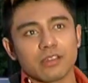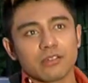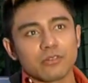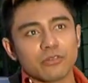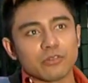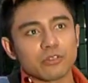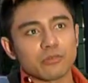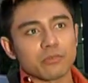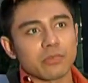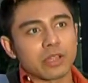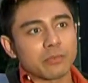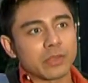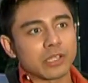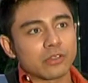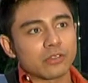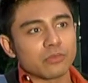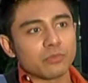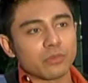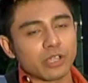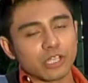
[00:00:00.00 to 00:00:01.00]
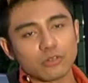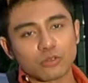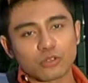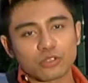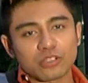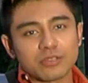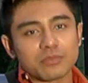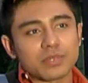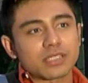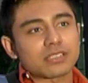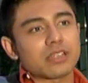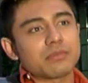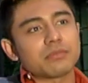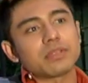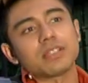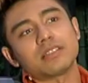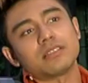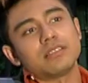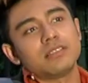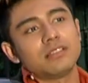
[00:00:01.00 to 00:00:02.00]
Aku badminton mungkin urutan
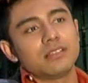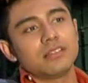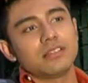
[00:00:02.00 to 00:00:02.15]
pertama.